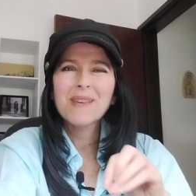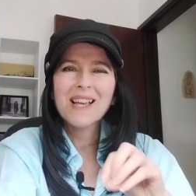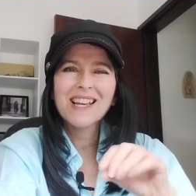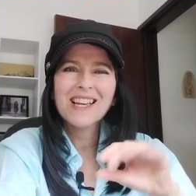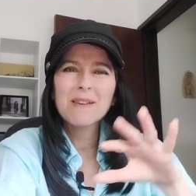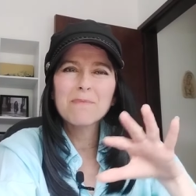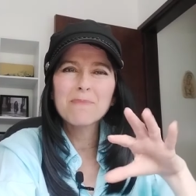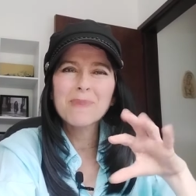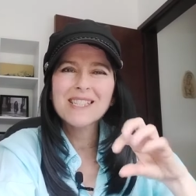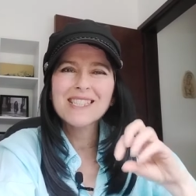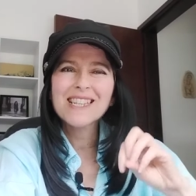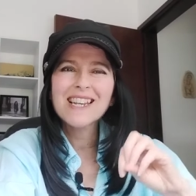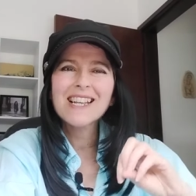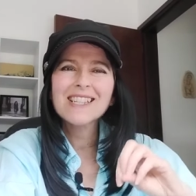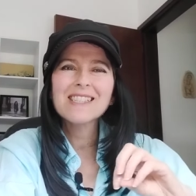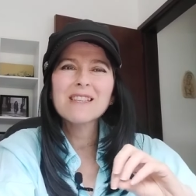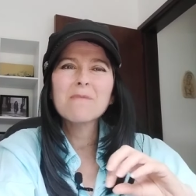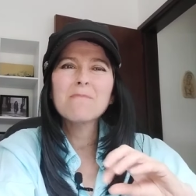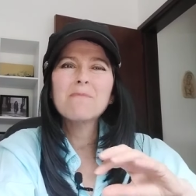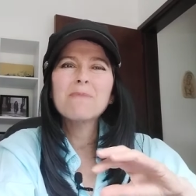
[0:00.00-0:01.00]
que empiecen
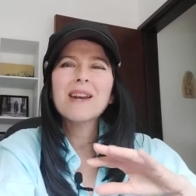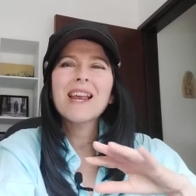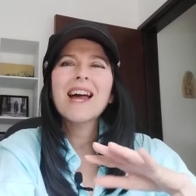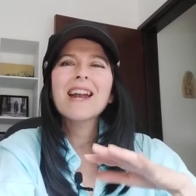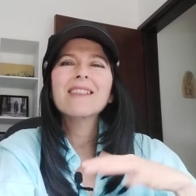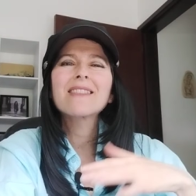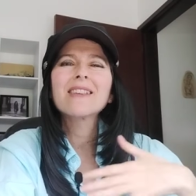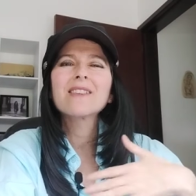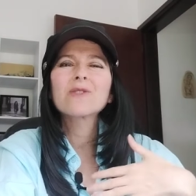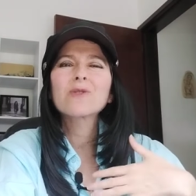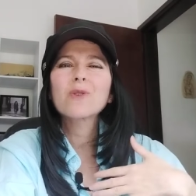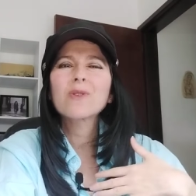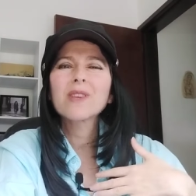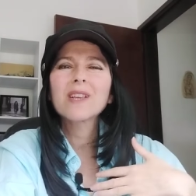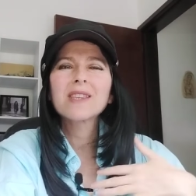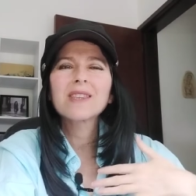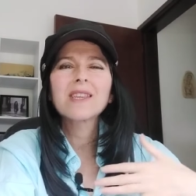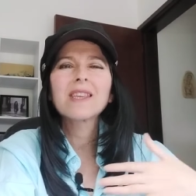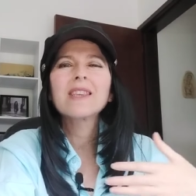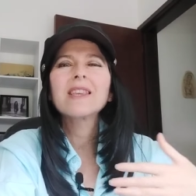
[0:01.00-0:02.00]
a sembrar dentro
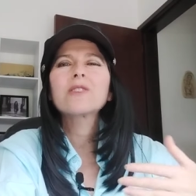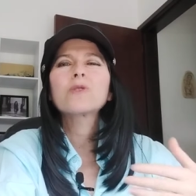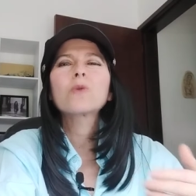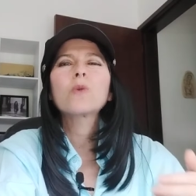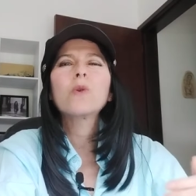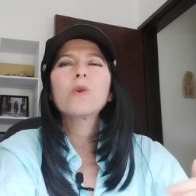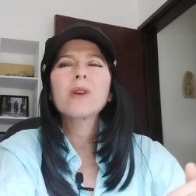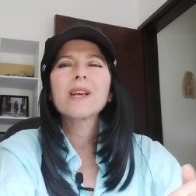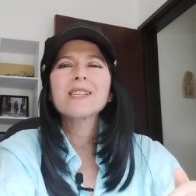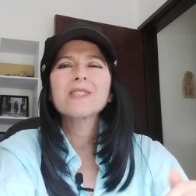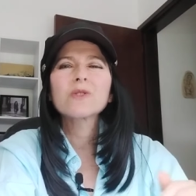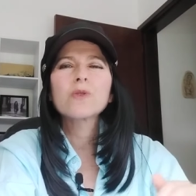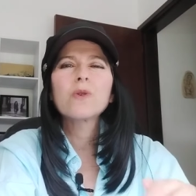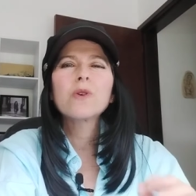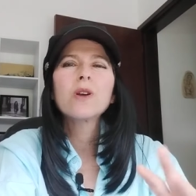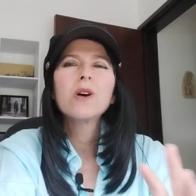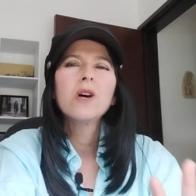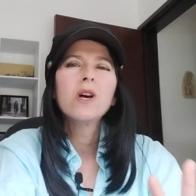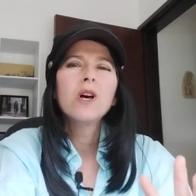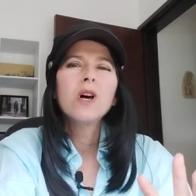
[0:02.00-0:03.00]
de ti, de tu
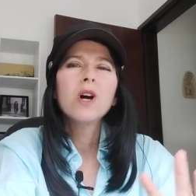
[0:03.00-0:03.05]
corazón,